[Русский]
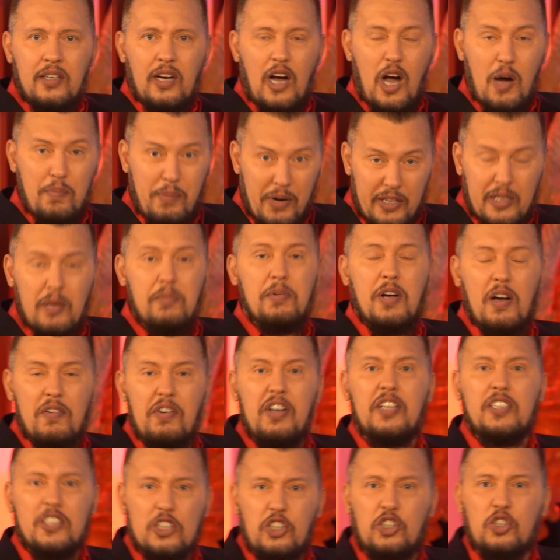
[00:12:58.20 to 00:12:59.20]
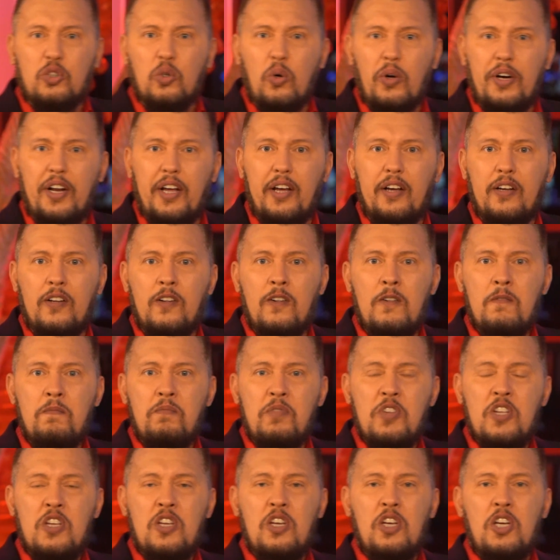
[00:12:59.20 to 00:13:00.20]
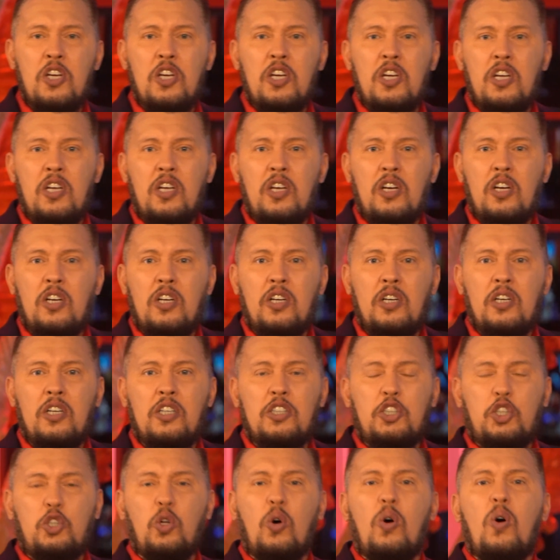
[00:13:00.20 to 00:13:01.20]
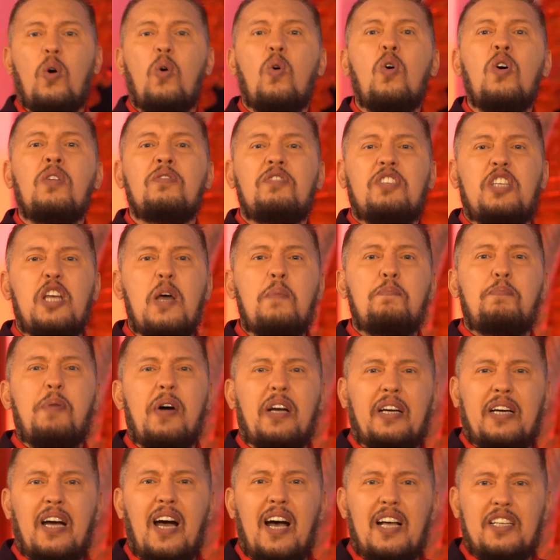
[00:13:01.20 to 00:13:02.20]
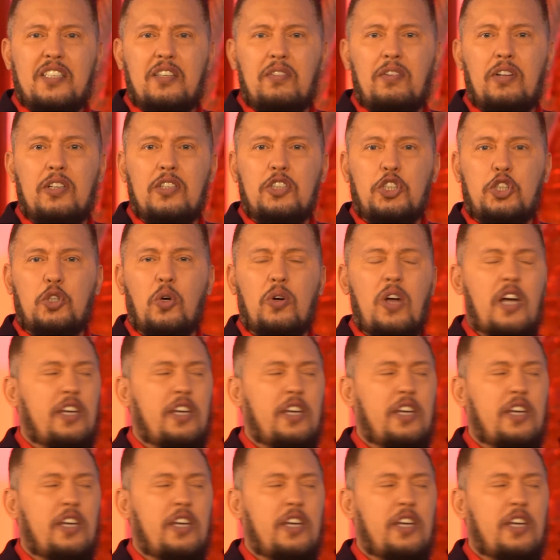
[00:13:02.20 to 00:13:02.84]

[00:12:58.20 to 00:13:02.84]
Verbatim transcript: Об этом говорит история. Что он всем показывал, что